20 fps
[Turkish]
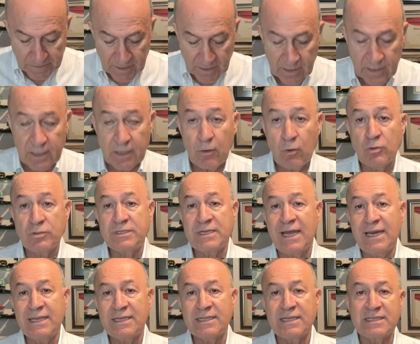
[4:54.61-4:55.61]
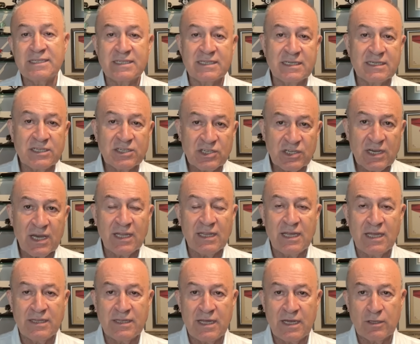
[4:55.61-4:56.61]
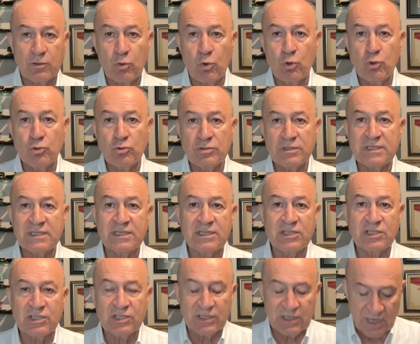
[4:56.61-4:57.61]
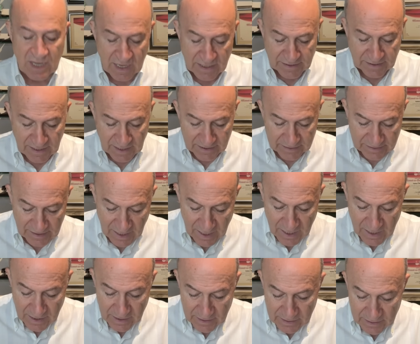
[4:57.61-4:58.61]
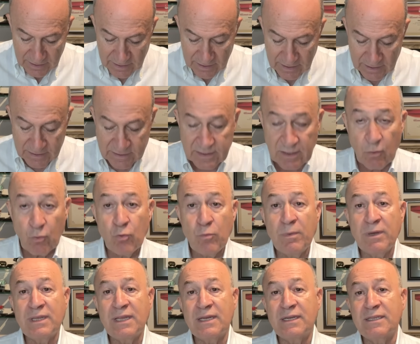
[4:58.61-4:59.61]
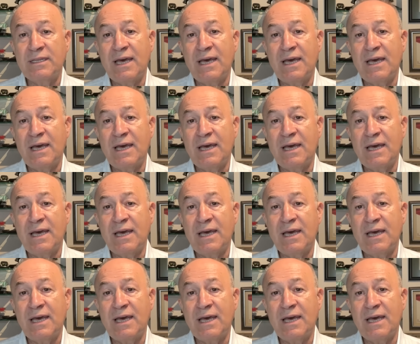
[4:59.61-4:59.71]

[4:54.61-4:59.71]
E, özellikle sıkışık alanlarda, oyunun sıkıştığı anlarda e, savunmaların